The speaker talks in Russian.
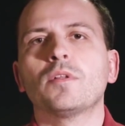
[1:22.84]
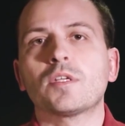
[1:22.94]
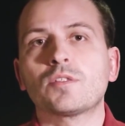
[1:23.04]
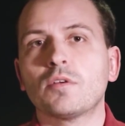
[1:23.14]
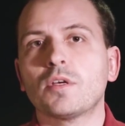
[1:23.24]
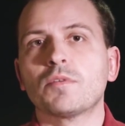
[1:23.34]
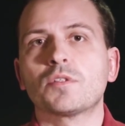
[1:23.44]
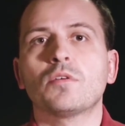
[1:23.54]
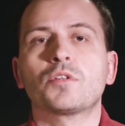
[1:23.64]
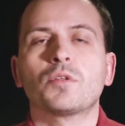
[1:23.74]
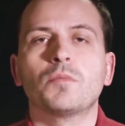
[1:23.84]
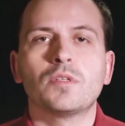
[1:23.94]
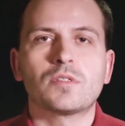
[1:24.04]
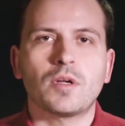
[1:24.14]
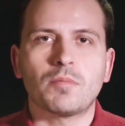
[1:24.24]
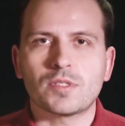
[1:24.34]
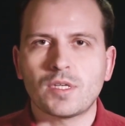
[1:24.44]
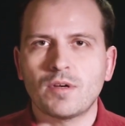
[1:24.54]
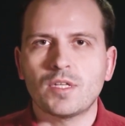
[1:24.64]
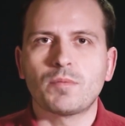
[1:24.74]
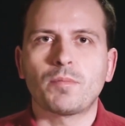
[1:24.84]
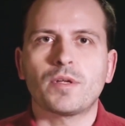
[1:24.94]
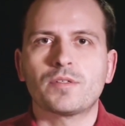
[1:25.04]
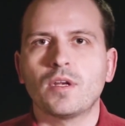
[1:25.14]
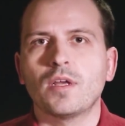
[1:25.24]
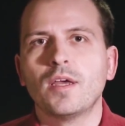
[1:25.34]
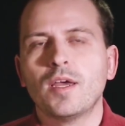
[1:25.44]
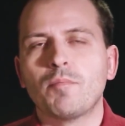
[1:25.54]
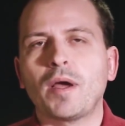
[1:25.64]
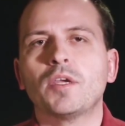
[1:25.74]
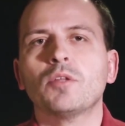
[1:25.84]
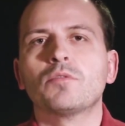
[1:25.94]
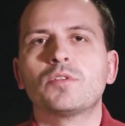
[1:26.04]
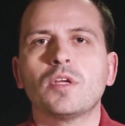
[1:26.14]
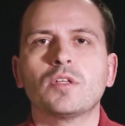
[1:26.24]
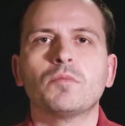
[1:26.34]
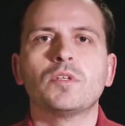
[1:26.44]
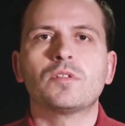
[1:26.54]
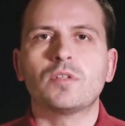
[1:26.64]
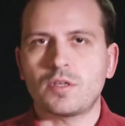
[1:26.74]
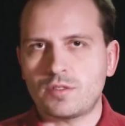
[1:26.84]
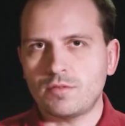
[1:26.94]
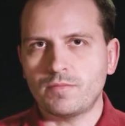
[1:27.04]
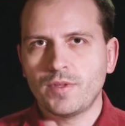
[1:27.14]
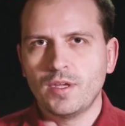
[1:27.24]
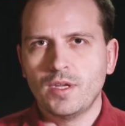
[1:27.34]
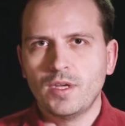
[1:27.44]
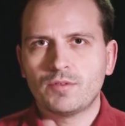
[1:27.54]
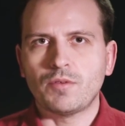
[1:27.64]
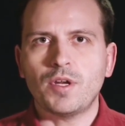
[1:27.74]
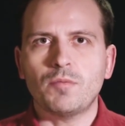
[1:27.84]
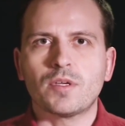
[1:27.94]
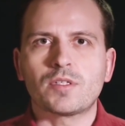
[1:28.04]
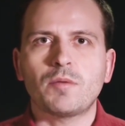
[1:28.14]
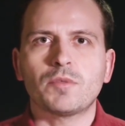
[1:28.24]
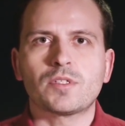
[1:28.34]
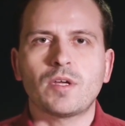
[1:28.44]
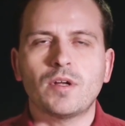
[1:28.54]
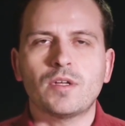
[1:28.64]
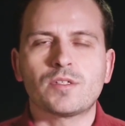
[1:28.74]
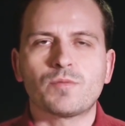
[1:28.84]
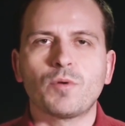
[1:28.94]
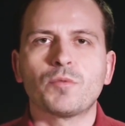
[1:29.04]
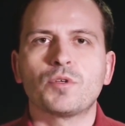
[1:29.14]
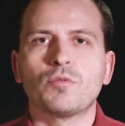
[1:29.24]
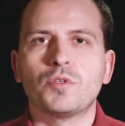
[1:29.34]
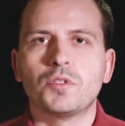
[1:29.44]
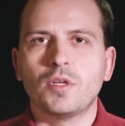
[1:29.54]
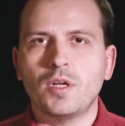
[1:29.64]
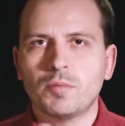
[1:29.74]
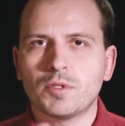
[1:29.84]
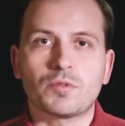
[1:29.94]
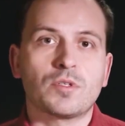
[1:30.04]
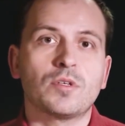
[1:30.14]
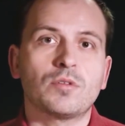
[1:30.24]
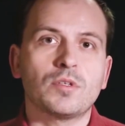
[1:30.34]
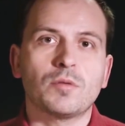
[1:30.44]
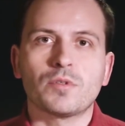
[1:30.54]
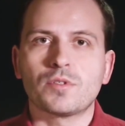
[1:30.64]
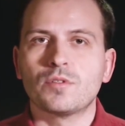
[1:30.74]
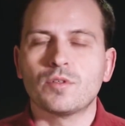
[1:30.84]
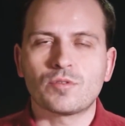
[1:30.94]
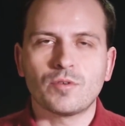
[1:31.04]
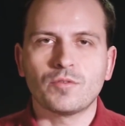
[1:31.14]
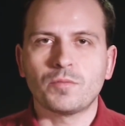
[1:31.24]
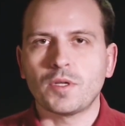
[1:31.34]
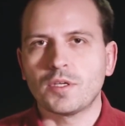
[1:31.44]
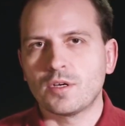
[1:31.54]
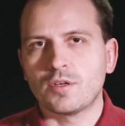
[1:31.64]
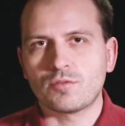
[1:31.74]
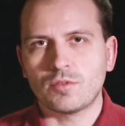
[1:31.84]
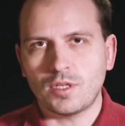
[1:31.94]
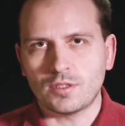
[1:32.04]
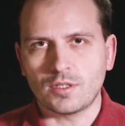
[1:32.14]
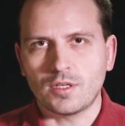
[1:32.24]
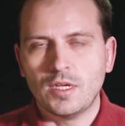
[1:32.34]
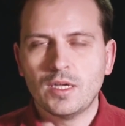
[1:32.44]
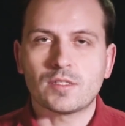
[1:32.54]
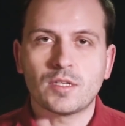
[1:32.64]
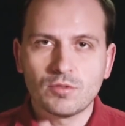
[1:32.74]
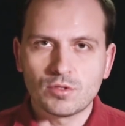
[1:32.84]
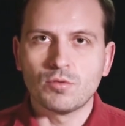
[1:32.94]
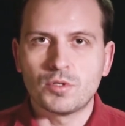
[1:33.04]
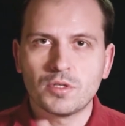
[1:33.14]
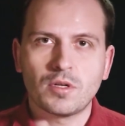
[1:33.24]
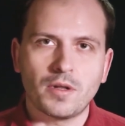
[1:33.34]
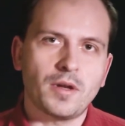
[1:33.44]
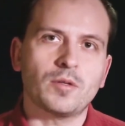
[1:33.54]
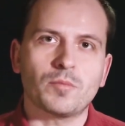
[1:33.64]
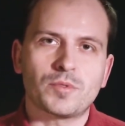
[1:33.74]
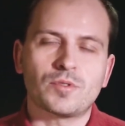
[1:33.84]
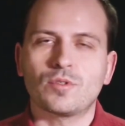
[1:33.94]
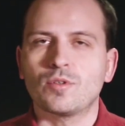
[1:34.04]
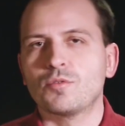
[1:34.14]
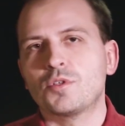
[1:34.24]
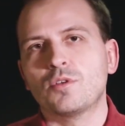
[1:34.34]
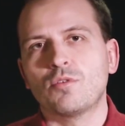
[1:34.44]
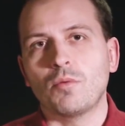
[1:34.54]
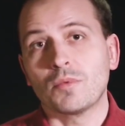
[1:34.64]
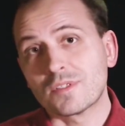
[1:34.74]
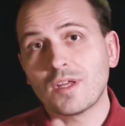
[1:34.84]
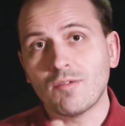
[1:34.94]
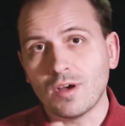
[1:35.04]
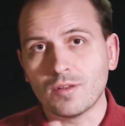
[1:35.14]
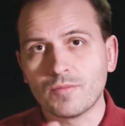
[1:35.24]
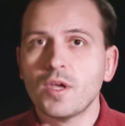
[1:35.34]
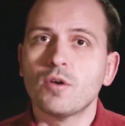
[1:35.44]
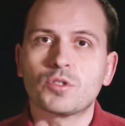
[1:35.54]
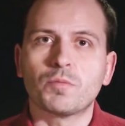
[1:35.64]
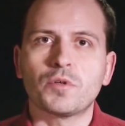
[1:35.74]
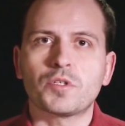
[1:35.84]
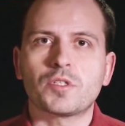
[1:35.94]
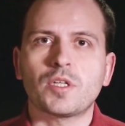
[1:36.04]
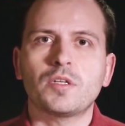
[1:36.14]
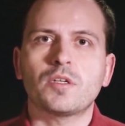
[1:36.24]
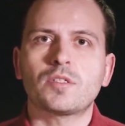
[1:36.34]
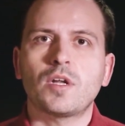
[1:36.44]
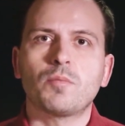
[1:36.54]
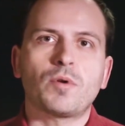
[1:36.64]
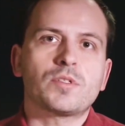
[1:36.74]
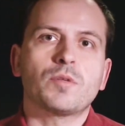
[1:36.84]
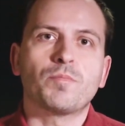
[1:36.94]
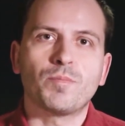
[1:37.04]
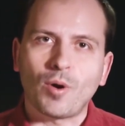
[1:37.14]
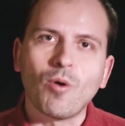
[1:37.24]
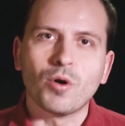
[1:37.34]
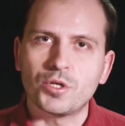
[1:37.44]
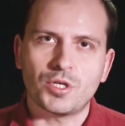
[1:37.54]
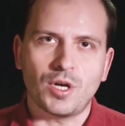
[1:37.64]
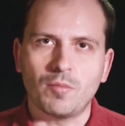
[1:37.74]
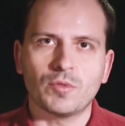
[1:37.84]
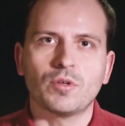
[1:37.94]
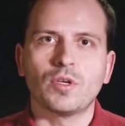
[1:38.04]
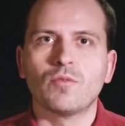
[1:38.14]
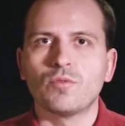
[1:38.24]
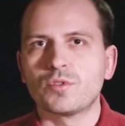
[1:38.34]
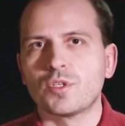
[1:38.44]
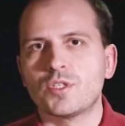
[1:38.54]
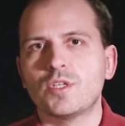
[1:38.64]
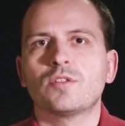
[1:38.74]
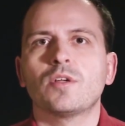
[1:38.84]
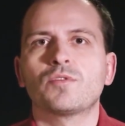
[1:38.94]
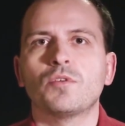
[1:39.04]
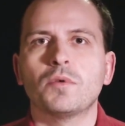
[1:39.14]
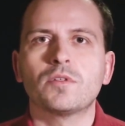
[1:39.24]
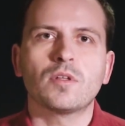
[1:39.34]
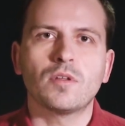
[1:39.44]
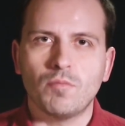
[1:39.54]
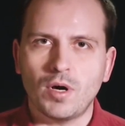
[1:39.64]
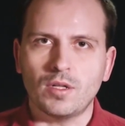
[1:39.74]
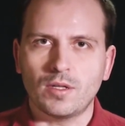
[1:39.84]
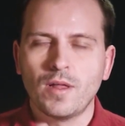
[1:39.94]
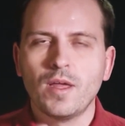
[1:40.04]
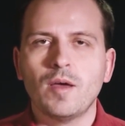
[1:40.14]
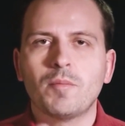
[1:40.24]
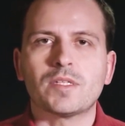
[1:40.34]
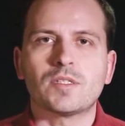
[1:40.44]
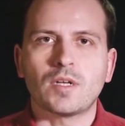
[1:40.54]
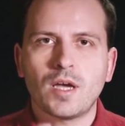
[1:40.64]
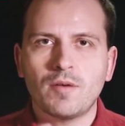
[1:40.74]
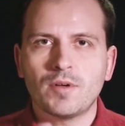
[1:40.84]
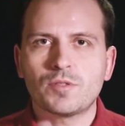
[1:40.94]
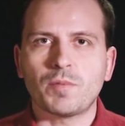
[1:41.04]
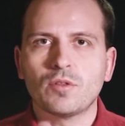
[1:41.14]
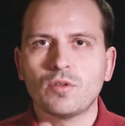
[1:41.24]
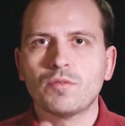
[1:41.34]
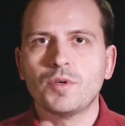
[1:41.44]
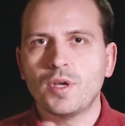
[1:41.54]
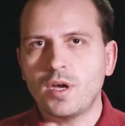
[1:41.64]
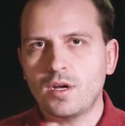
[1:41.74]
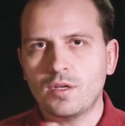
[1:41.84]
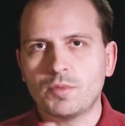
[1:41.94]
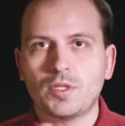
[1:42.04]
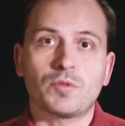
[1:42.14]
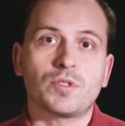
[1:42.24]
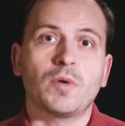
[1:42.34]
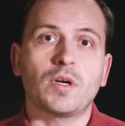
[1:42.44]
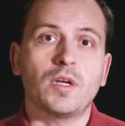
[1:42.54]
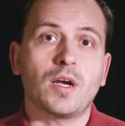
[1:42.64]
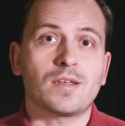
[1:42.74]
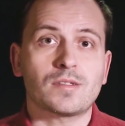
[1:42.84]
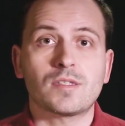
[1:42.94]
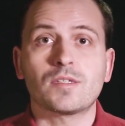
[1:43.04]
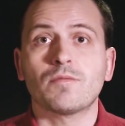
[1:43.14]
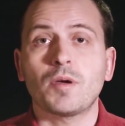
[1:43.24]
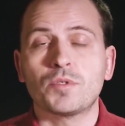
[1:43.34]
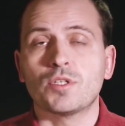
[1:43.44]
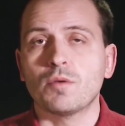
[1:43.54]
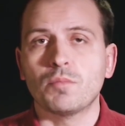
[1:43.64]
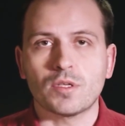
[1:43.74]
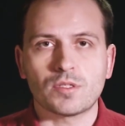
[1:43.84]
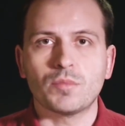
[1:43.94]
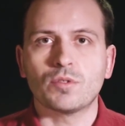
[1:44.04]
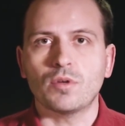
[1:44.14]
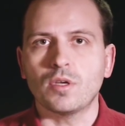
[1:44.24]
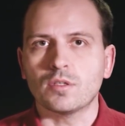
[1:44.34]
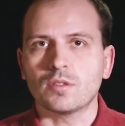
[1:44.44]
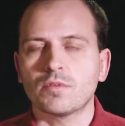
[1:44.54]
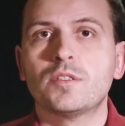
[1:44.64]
был настолько высок, что министра образования попросили покинуть стены министерства. В то время экзамены сдавались с помощью учителей, потому что никто не был заинтересован в плохих результатах. Садился учитель рядом с учеником и сдавал. Уже позже задания стали просто проще, а многие вузы снизили вступительные баллы, подстраивались под новые реалии, потому что могли оказаться вообще без абитуриентов.